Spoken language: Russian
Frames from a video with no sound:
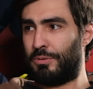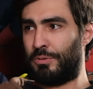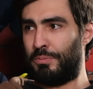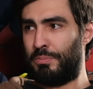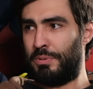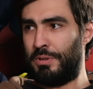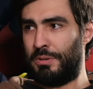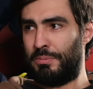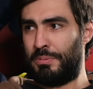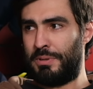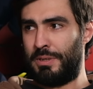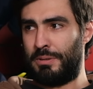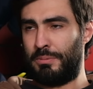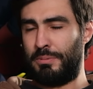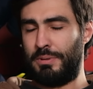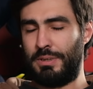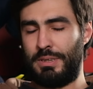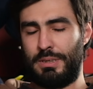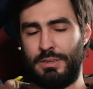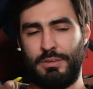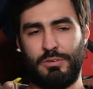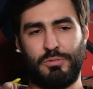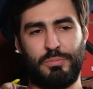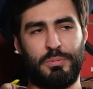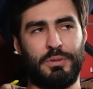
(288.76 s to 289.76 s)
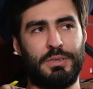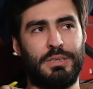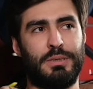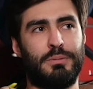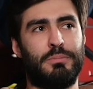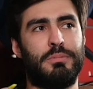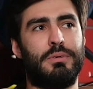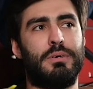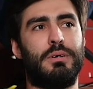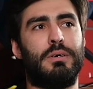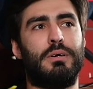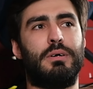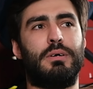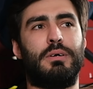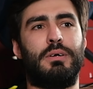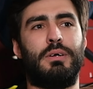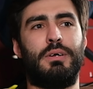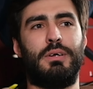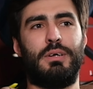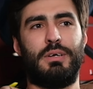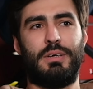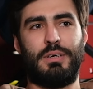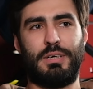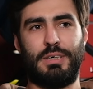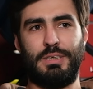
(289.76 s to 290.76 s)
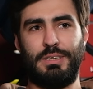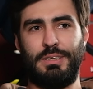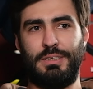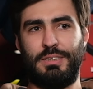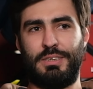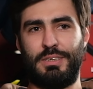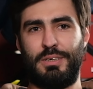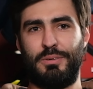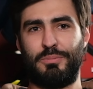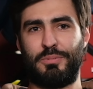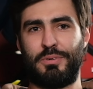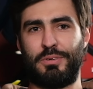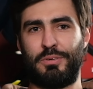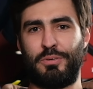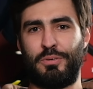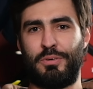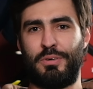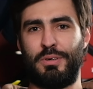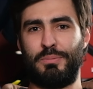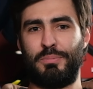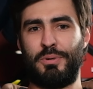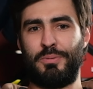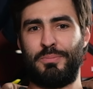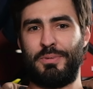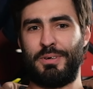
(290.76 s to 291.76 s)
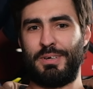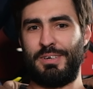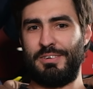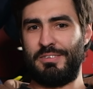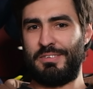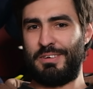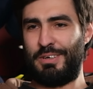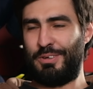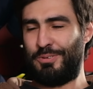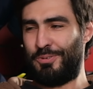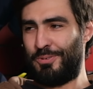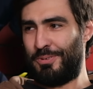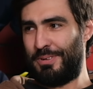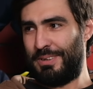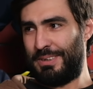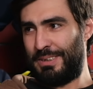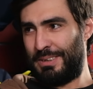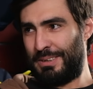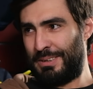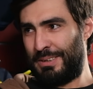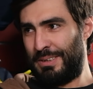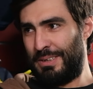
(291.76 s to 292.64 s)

купить, приобрести. Спасибо родителям, которые помогли, скинулись.